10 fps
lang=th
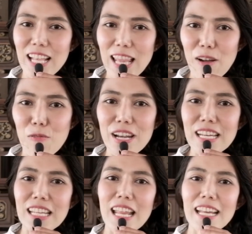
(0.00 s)
และวัน
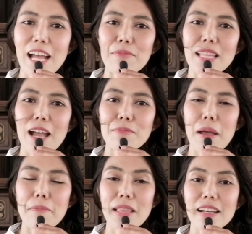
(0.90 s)
นี้ได้ทำตามแบ
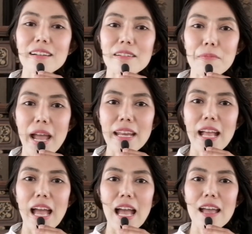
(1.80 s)
บนั้นหรือไม่
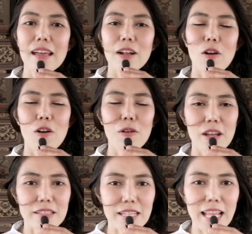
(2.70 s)
นะคะก็จะ